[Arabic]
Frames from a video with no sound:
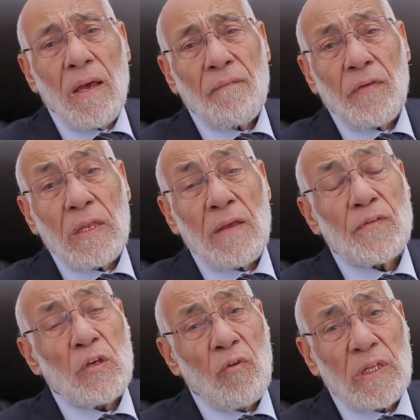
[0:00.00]
في
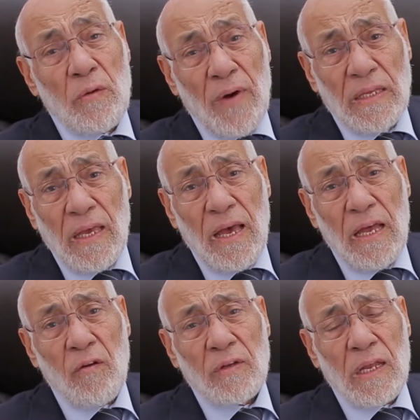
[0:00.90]
نفس لغة وحيه
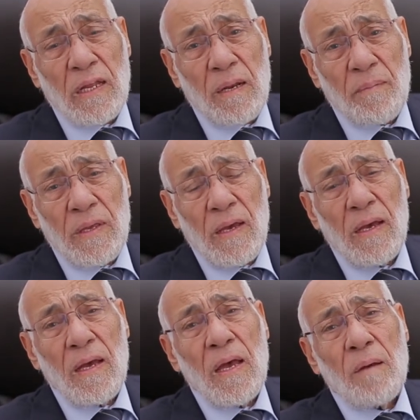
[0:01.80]
اللغة العربية
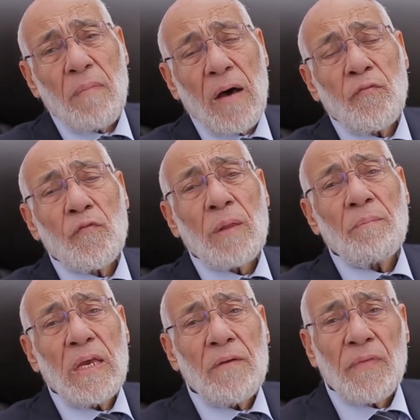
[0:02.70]
محفوظا
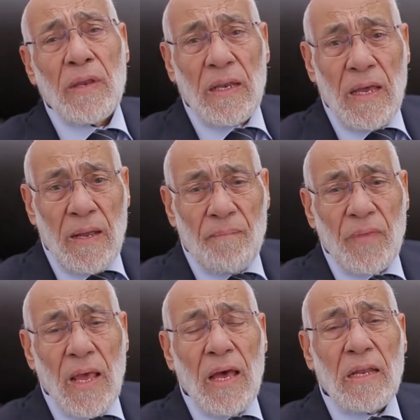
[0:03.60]
بحفظ الله
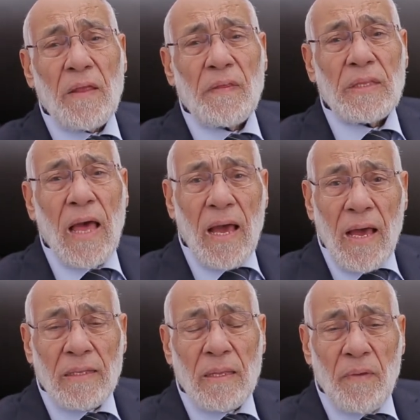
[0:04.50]
الذي
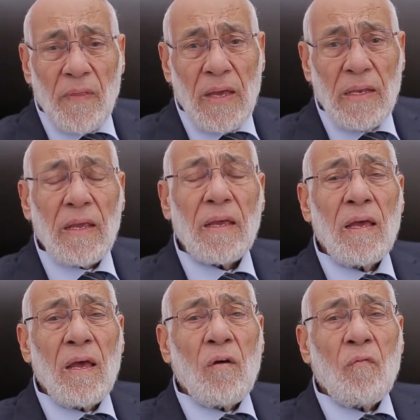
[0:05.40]
تعهد بذلك
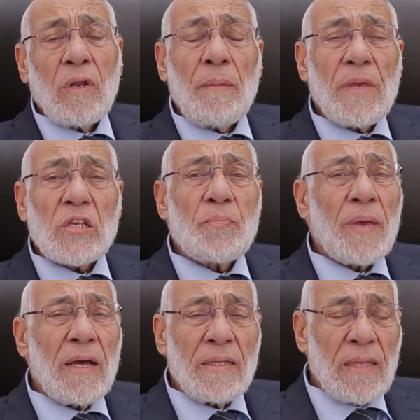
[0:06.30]
ولم
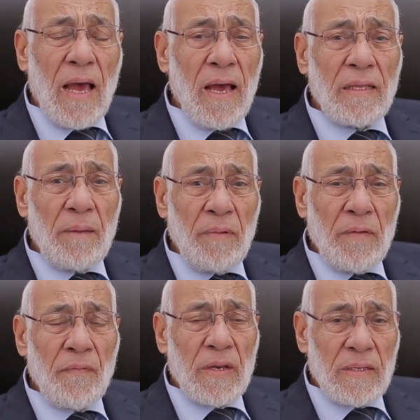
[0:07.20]
يسبق أن تعهد
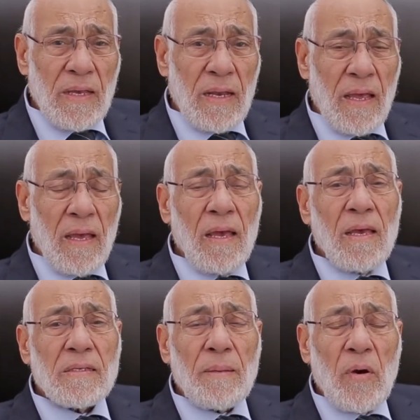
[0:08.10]
بحفظ رسالة
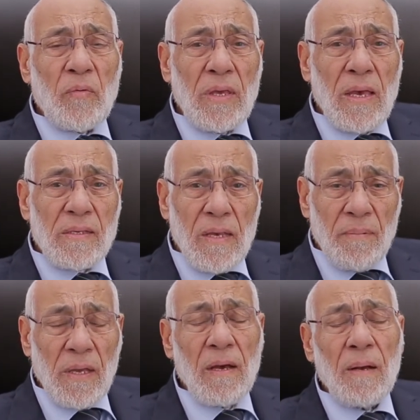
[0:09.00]
سماوية
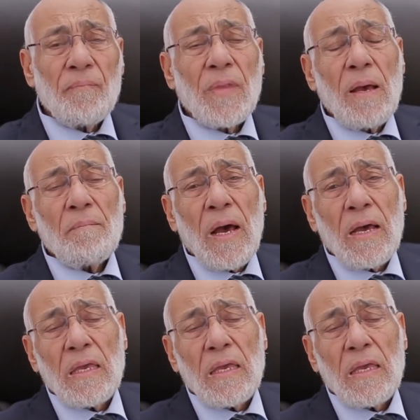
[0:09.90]
سابقة مع